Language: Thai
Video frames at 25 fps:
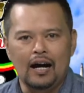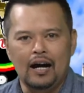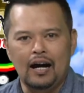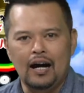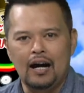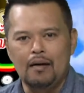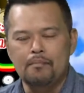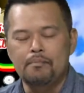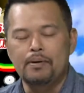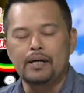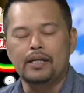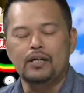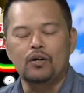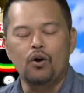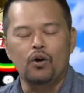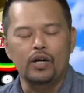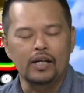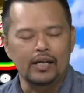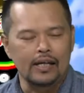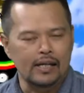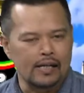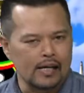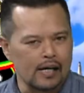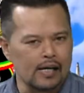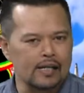อำเภอน้อง
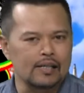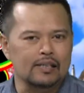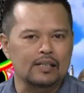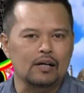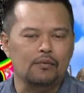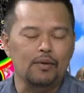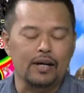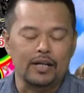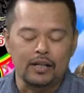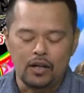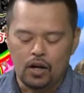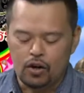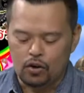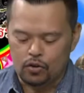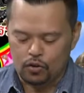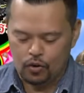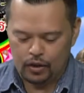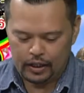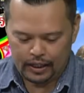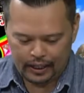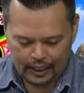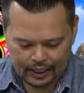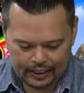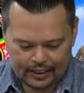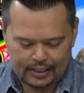ฮีใหญ่จังหวัดร้อ
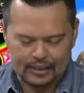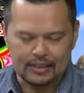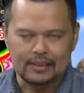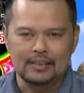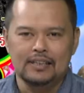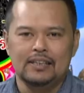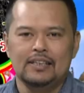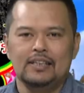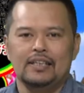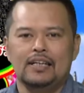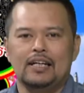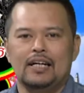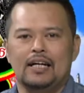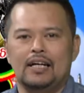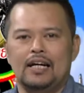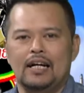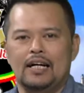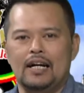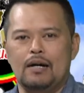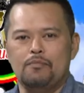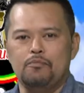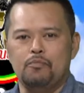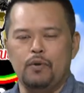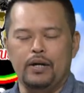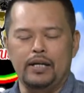ยเอ็ดนะ
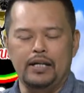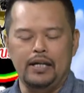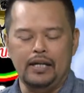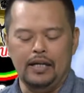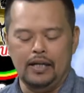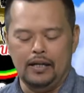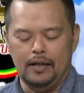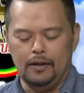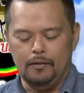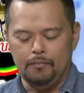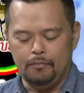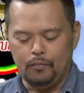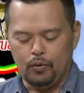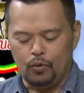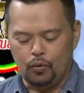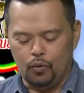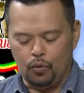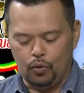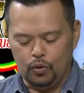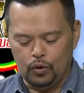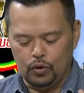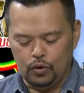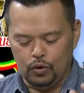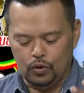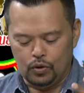ครับวันนี้
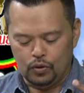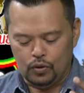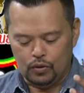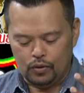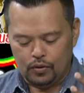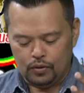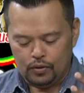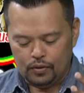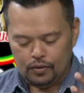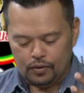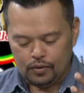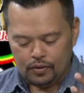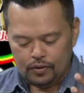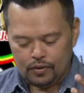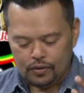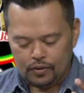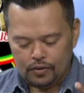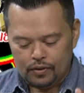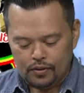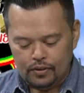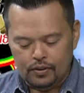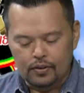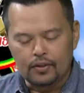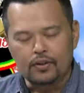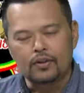คุณ
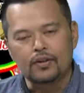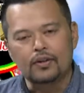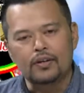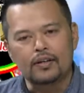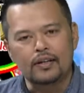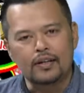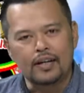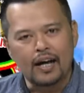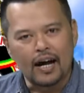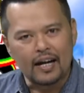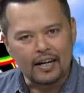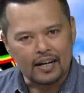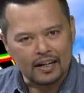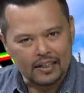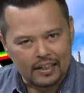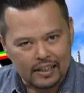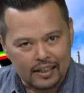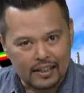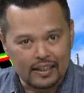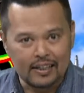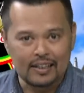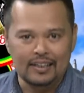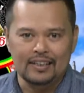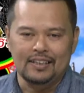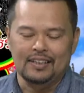ดาร
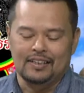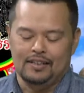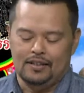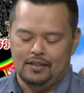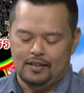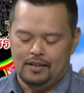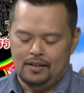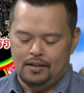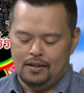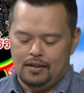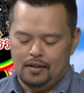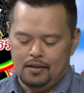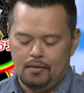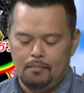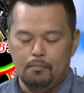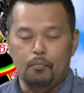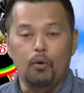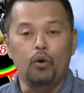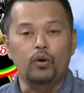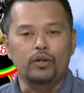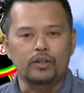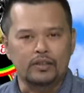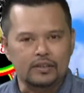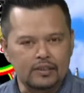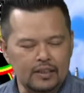ณีค
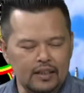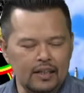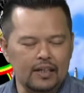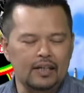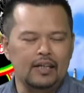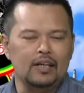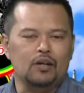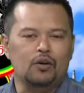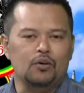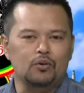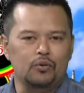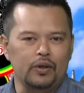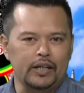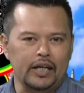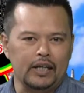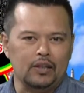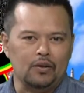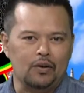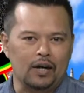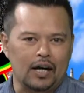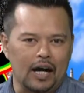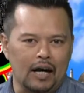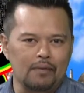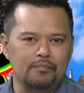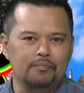นซี่คนหัวใจท
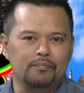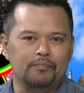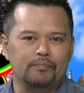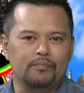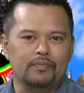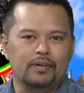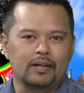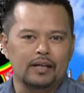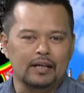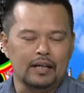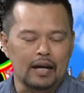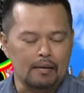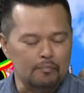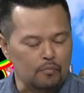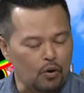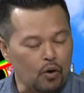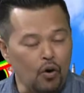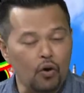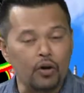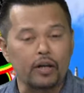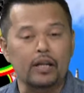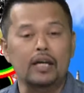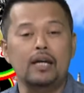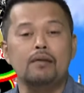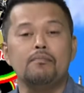องคำนำ
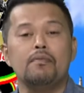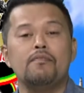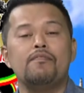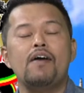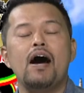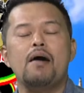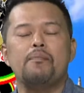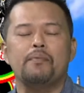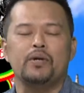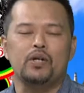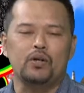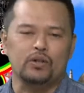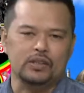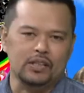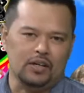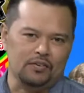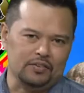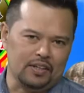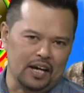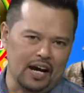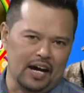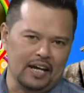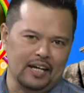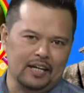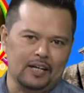โค้งดีมาฝากพี่น้องชาว
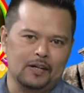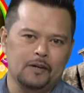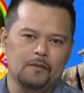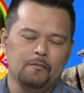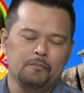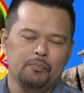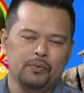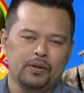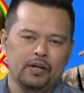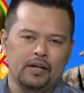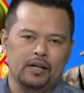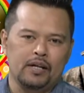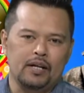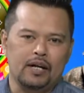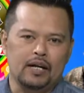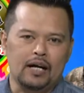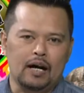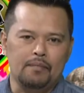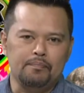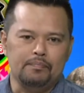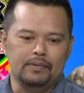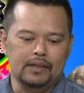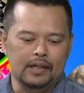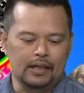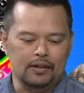ใต้นะค
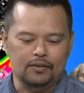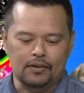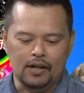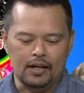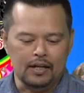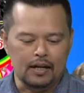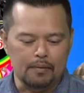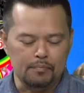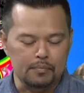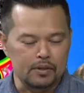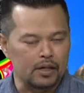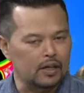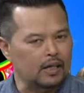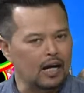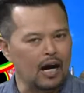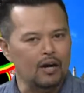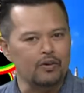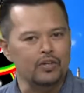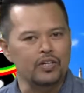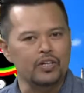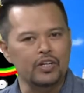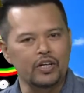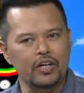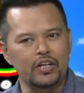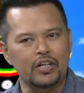รับแล้วก็นำเรื่องราว
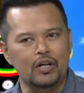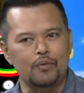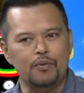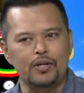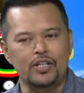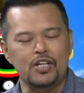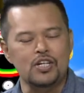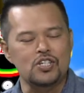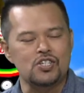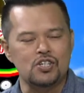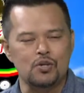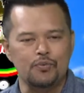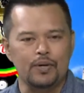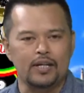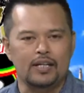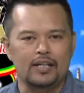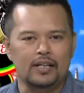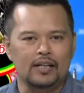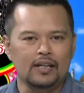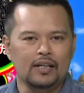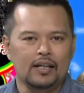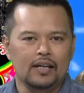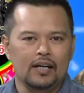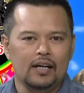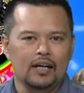ดีๆในวิถีชีวิต
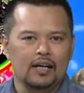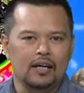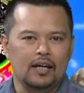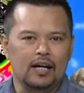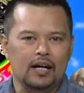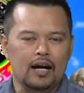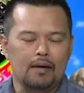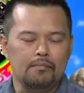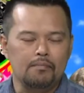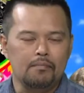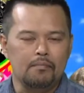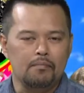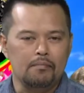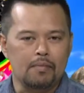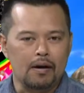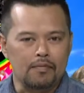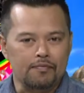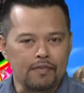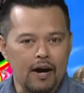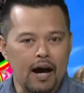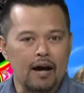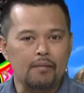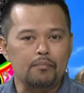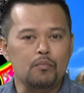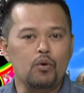นะครับมา
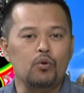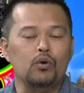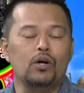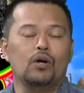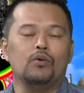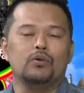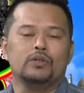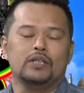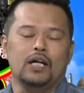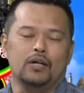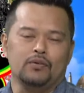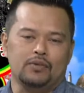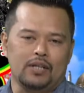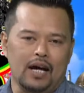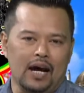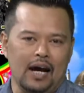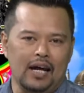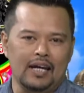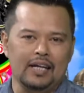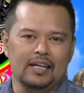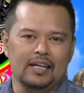ฝากพวกเราชาวใต้